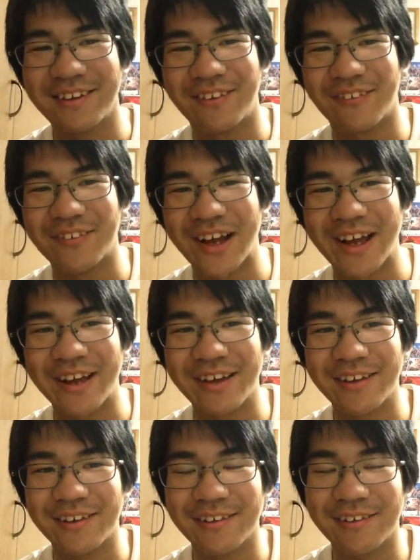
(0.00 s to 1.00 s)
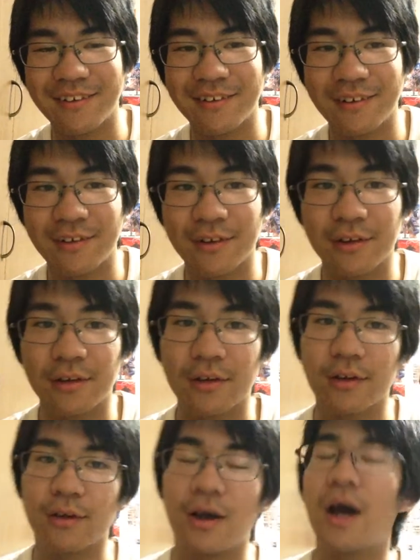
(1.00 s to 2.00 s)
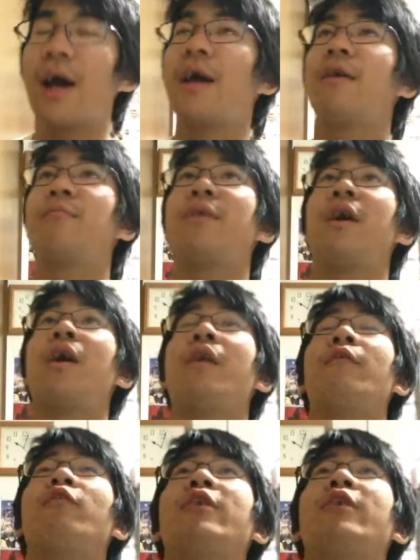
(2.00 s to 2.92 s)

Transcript: オフ会。はい。まあ、あの、